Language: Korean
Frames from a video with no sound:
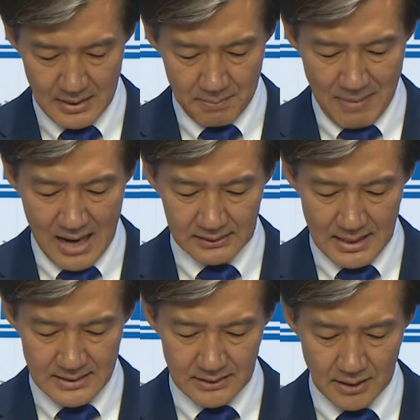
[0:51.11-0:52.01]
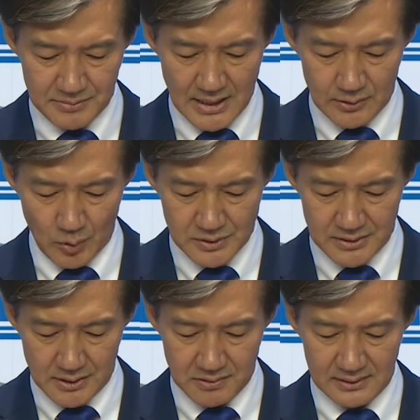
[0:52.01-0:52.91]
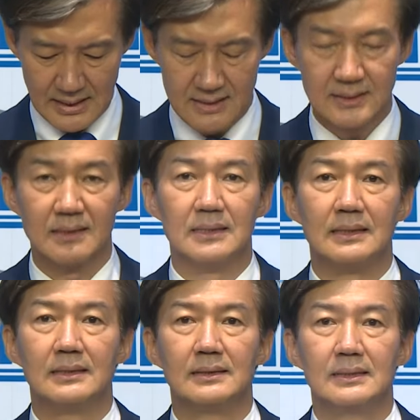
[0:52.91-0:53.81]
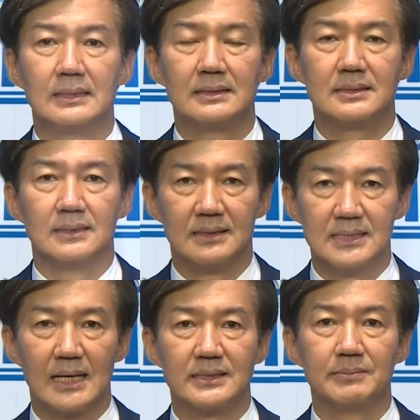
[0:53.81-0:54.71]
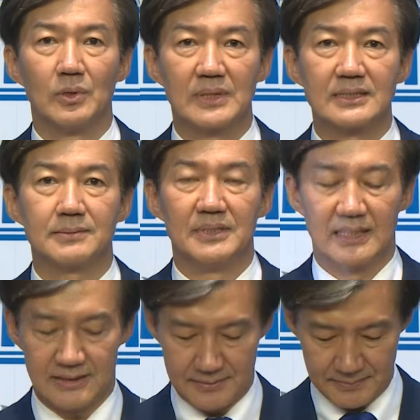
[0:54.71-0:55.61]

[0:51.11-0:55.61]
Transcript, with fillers: 망나니 검찰 독재 정권 탄생을 저지하지 못했습니다.